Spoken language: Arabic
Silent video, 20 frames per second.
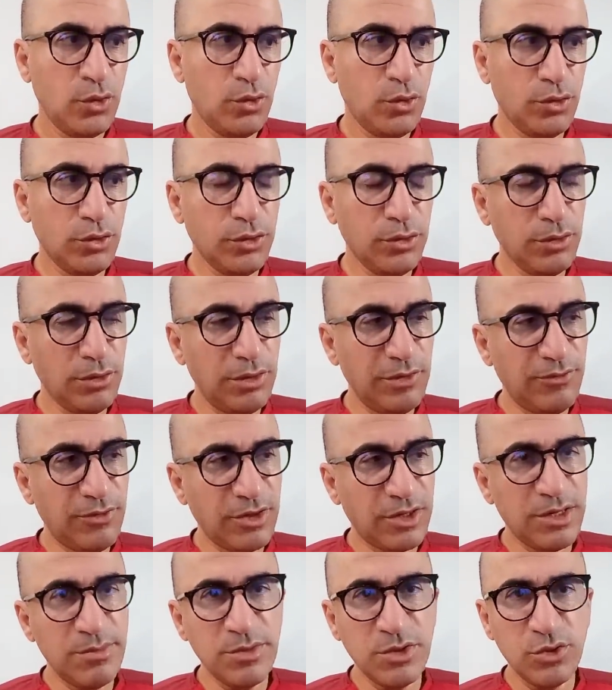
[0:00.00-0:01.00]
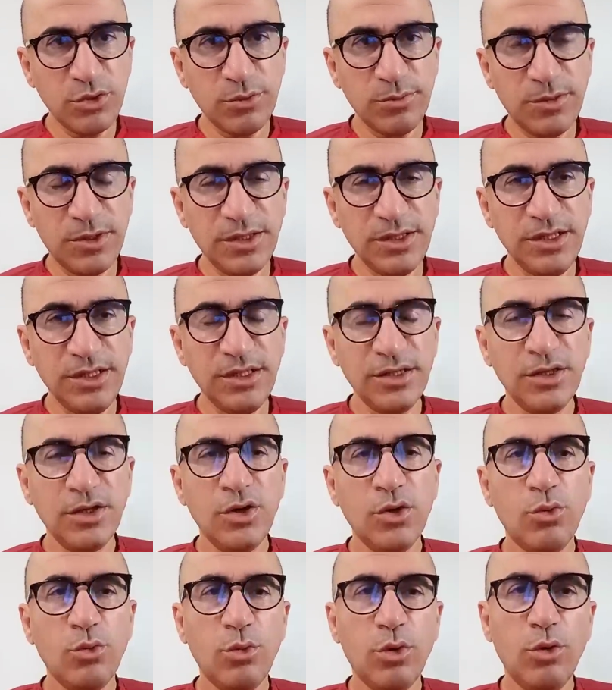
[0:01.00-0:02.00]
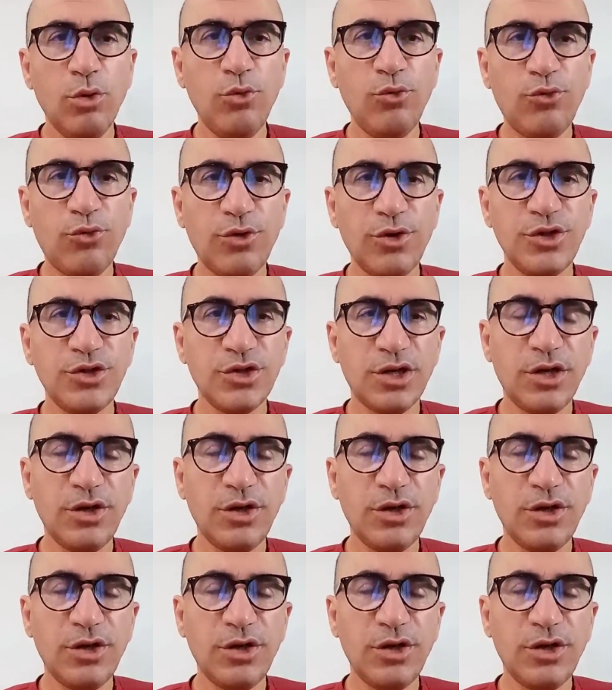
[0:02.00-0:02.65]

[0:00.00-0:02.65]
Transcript: اعتقل في ال 85 وأفرج